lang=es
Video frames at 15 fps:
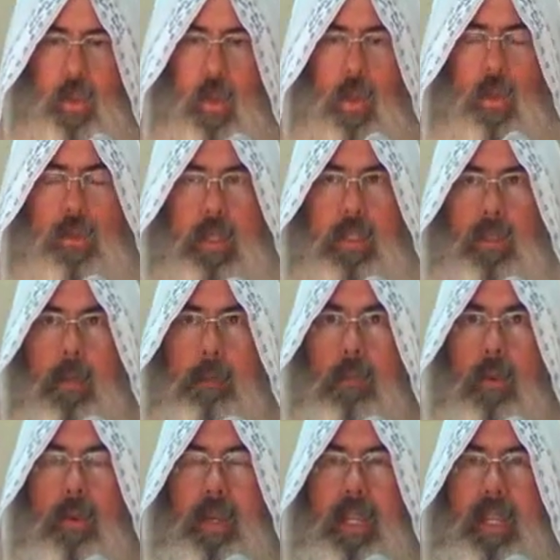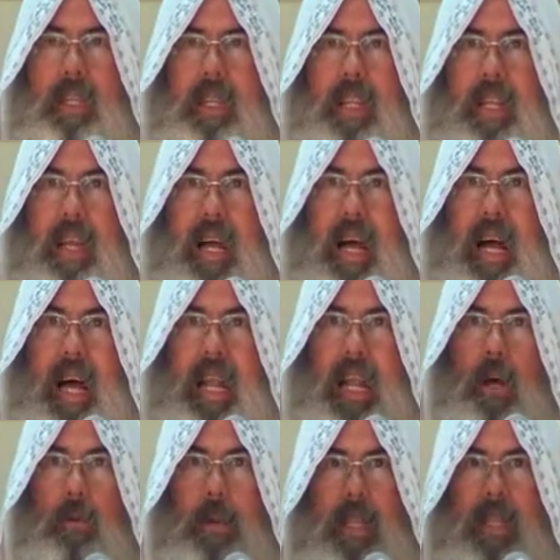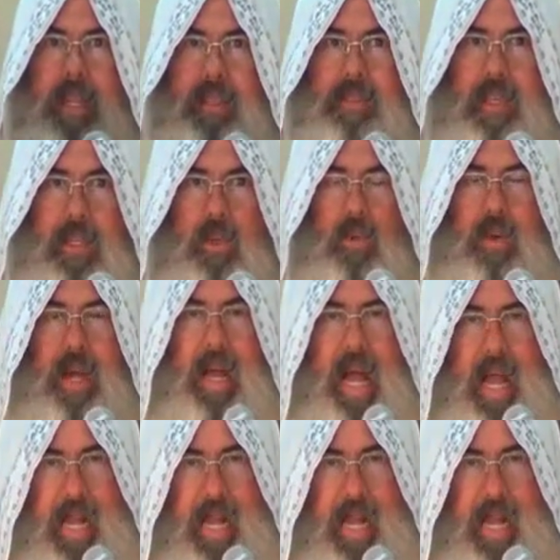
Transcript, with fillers: todos los que se oponen a la obra del Eterno,